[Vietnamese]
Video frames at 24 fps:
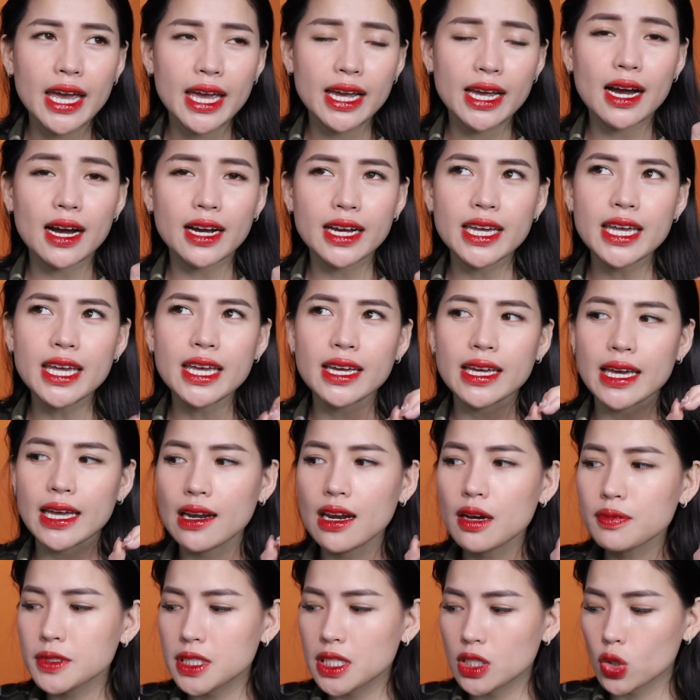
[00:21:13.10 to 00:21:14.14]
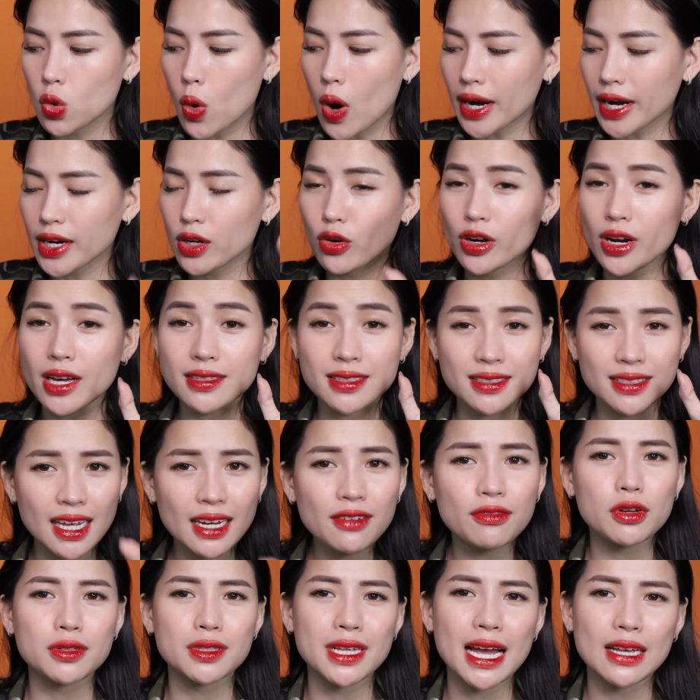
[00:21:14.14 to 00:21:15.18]
Kể cả khi cái lớp xịt khoáng này nó đã
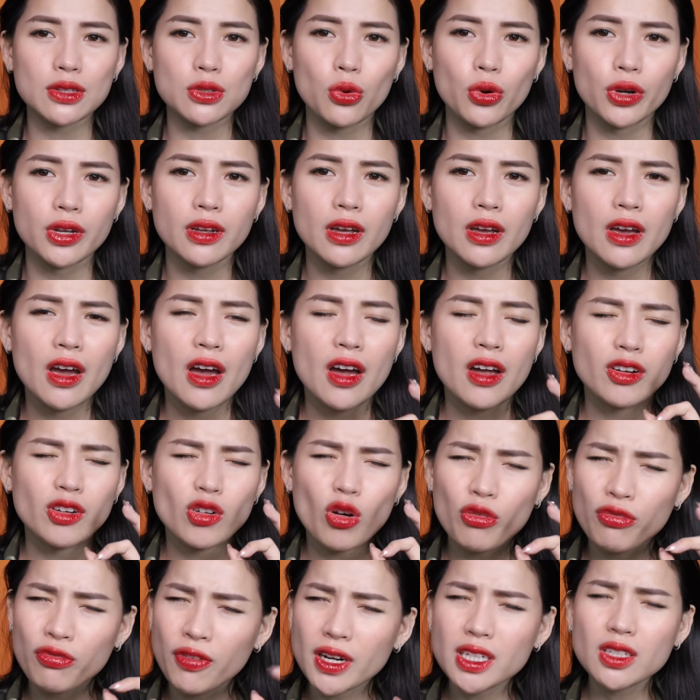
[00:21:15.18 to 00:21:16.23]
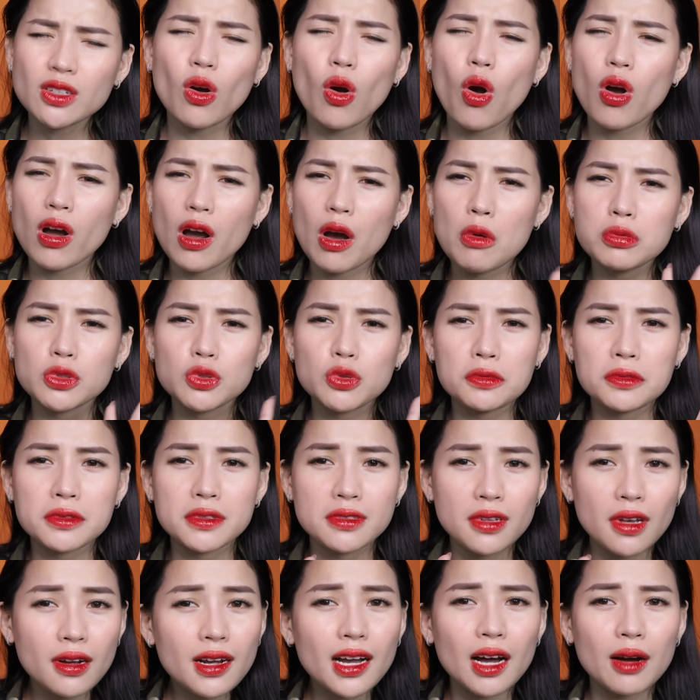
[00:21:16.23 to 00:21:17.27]
sét vào da rồi ấy, nó vẫn có công dụng
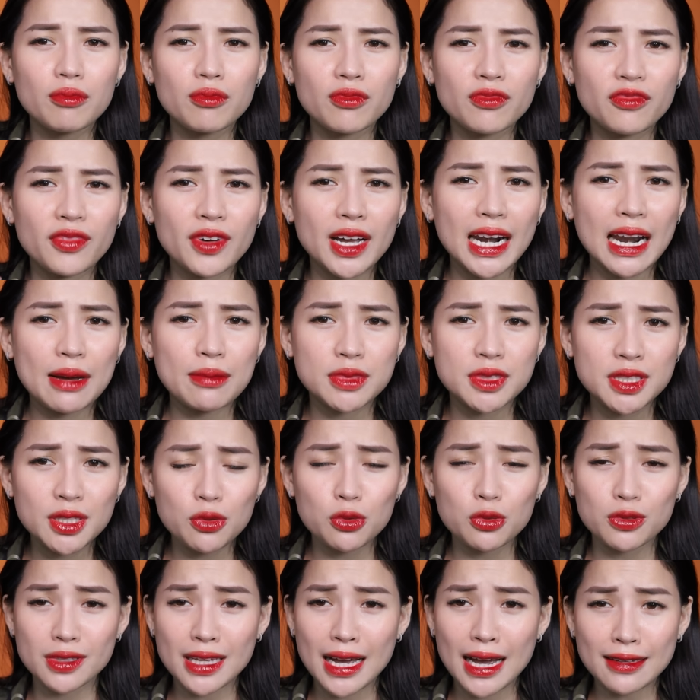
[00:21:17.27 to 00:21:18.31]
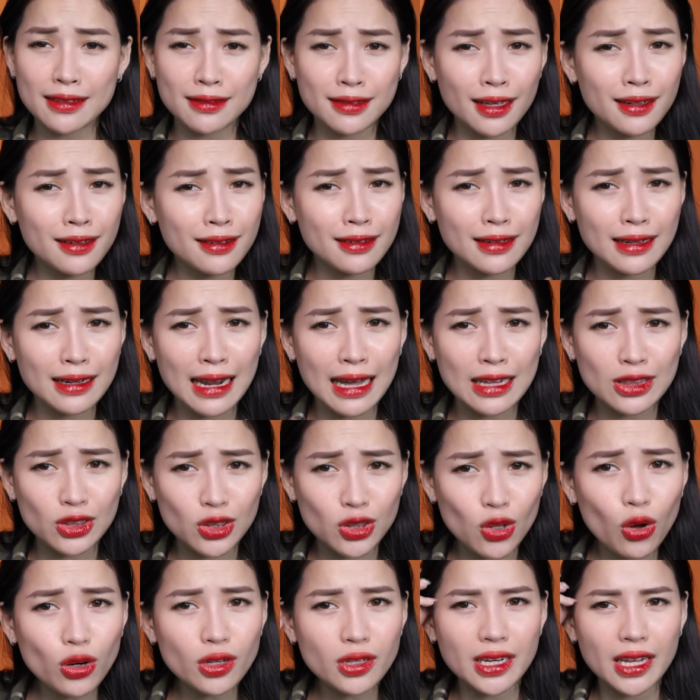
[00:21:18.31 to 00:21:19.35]
dưỡng ẩm và làm dịu da rất là
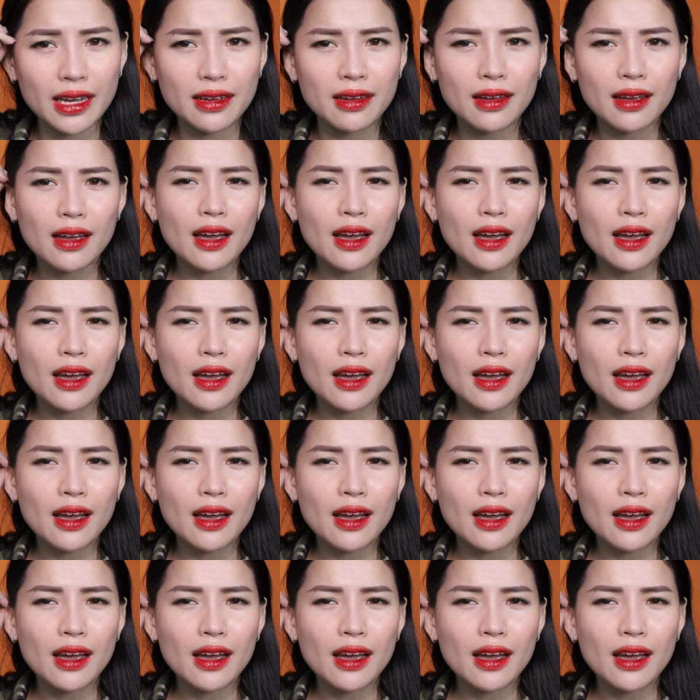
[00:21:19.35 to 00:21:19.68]
tốt nha.